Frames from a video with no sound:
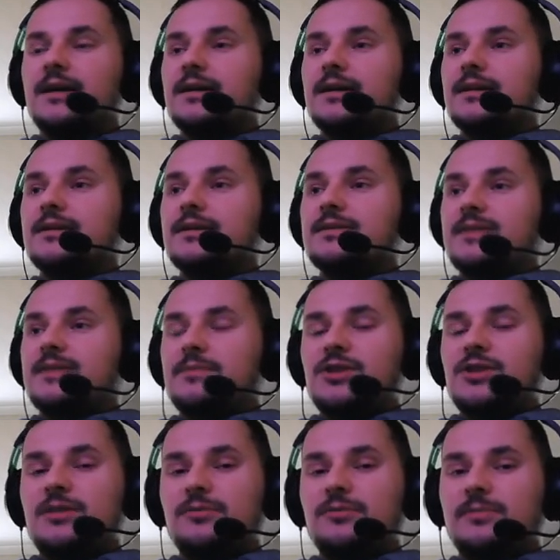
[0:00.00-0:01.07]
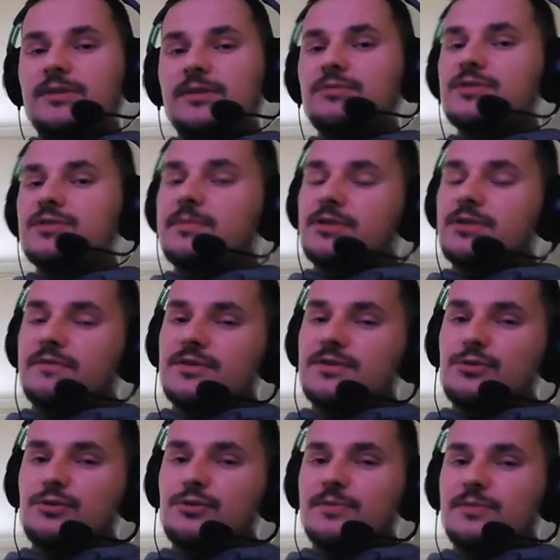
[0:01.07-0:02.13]
E, zanim przejdziemy do buildu, zapraszam Was
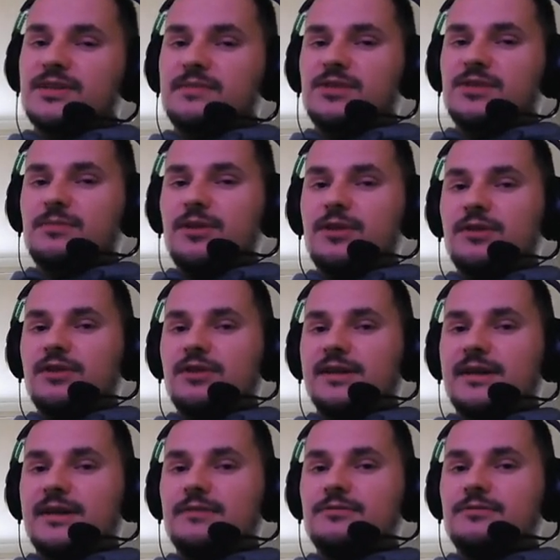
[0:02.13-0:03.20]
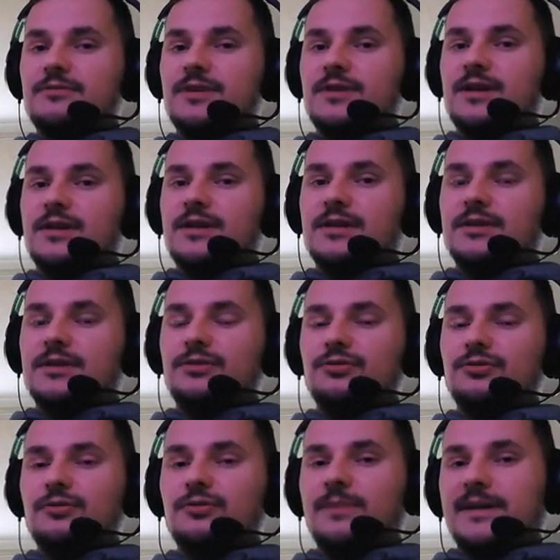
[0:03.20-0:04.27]
do subskrypcji mojego kanału e,
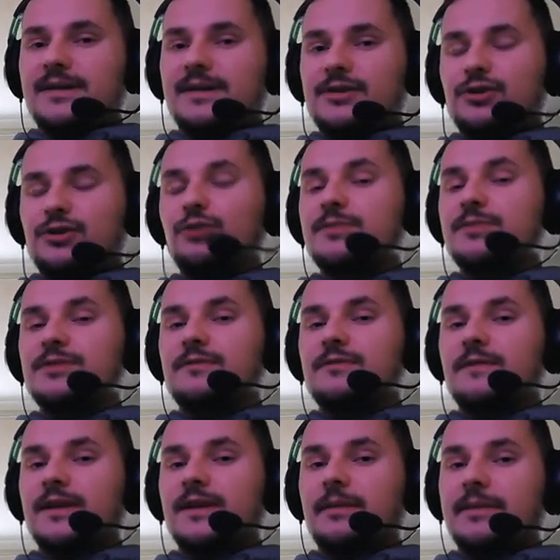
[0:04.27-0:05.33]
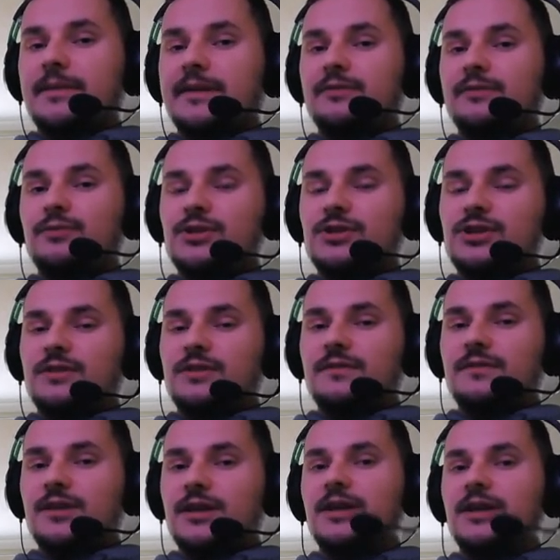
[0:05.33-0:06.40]
YouTube, a także do obserwowania mnie na Twitch TV,
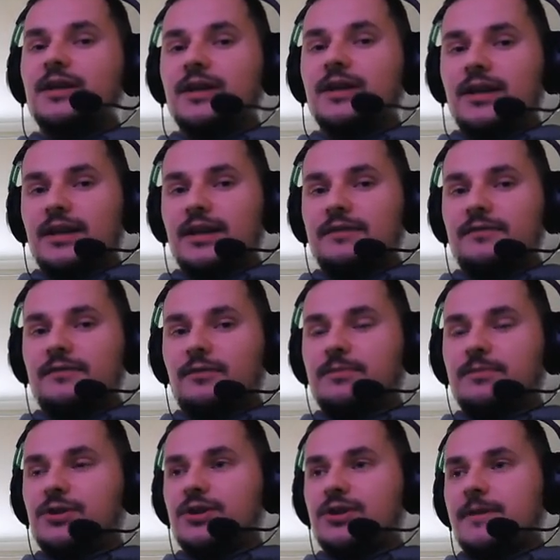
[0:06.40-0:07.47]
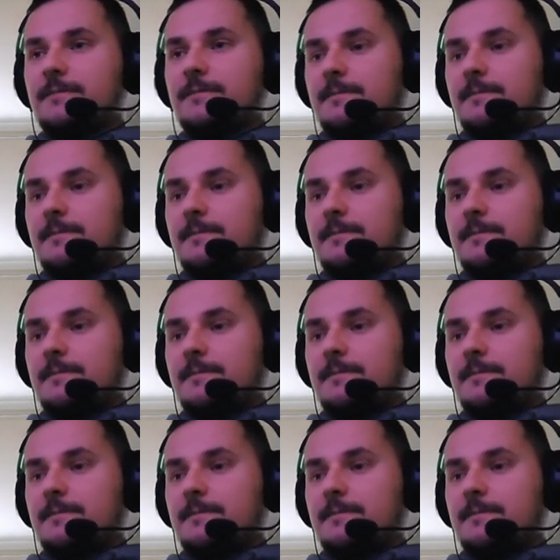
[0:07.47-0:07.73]
link w opisie.